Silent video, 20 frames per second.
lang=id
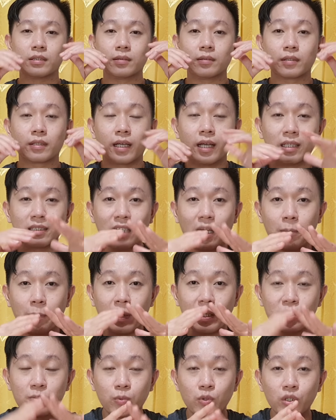nggak
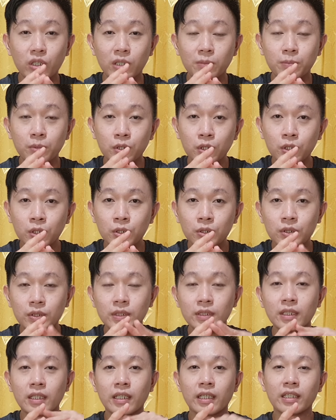sampai 10.000
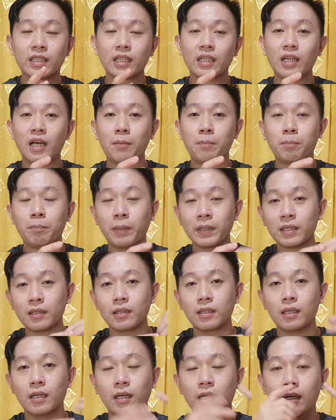kita dapat
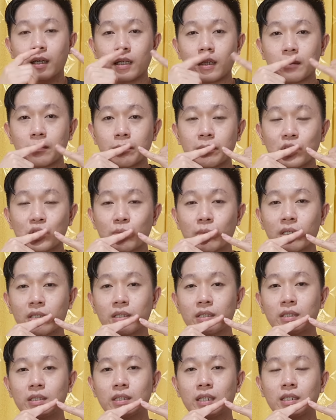uh, minuman
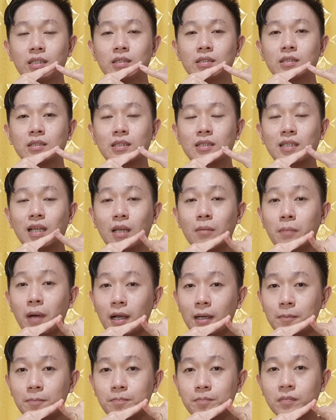ini dengan rendah
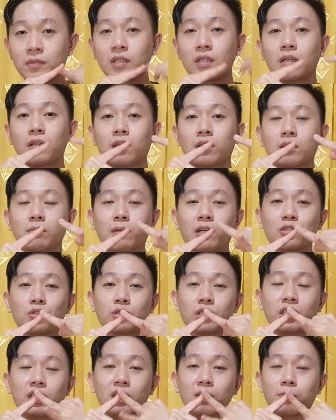lemak masuk
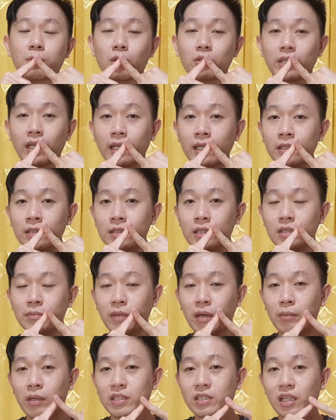tinggi protein
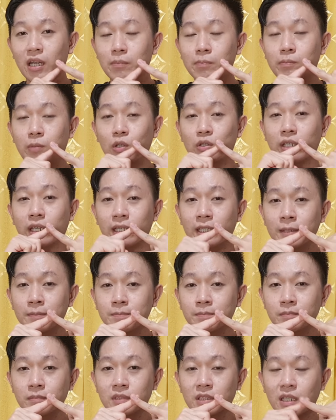15 gram
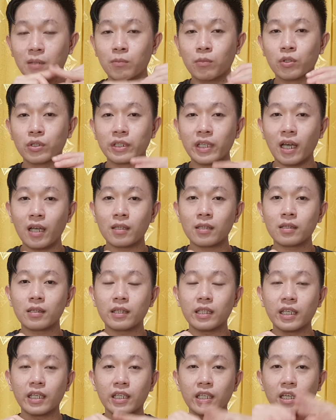protein kemudian
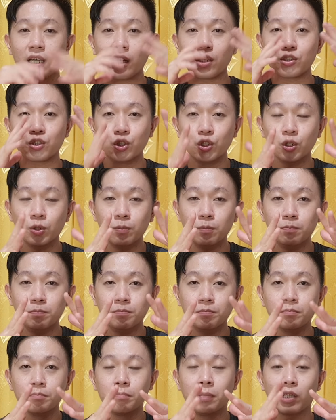tinggi kalsium
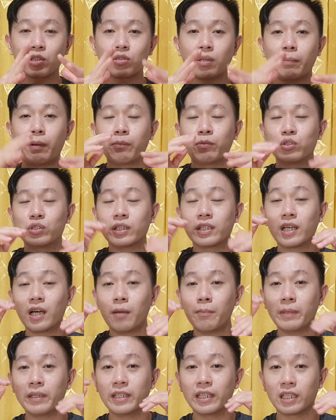
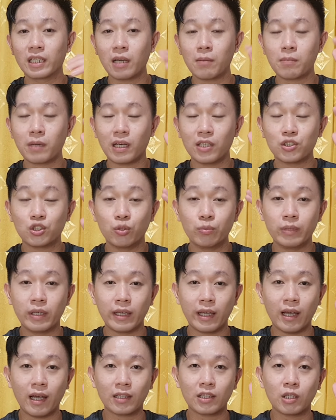483 mg kalsiumnya
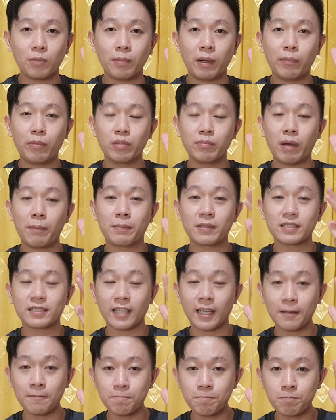ya atau
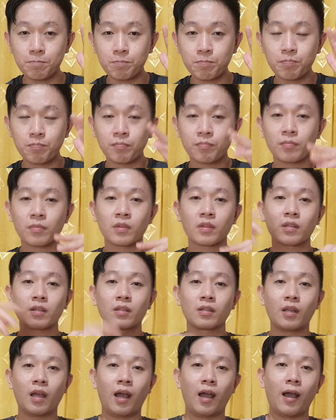
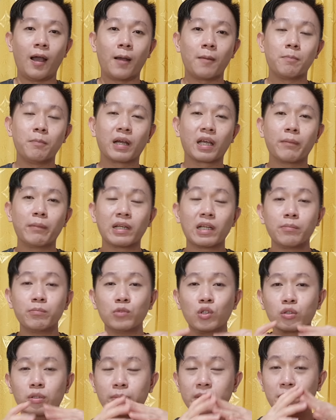45% nah bagaimana
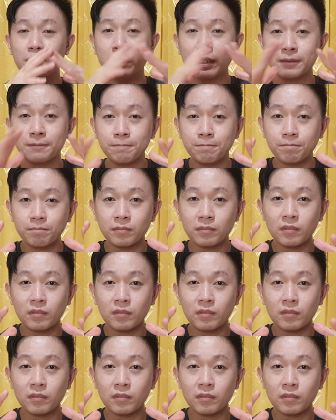menurut teman-teman